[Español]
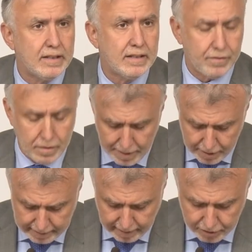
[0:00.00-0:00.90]
Está
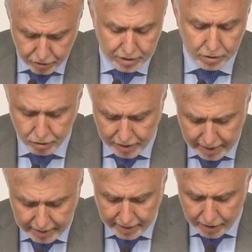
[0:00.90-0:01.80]
firmada esta declaración
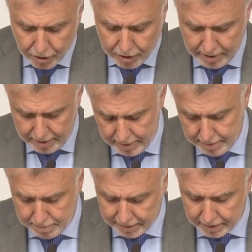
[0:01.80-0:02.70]
institucional el día de hoy,
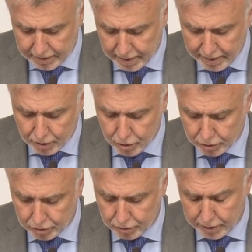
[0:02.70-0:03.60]
23 de,
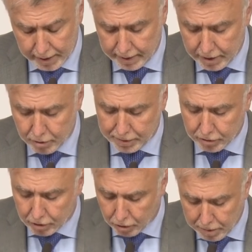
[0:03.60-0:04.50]
agosto, de enero
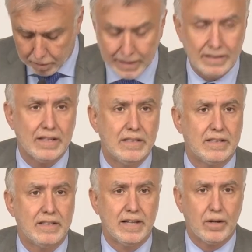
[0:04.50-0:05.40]
perdón, de 2020, en
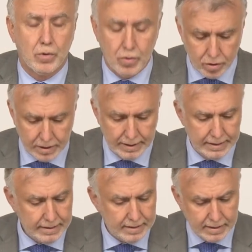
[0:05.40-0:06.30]
Santa Cruz
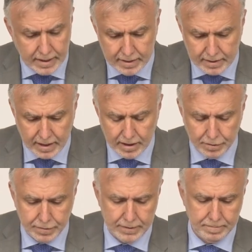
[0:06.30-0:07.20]
de Tenerife.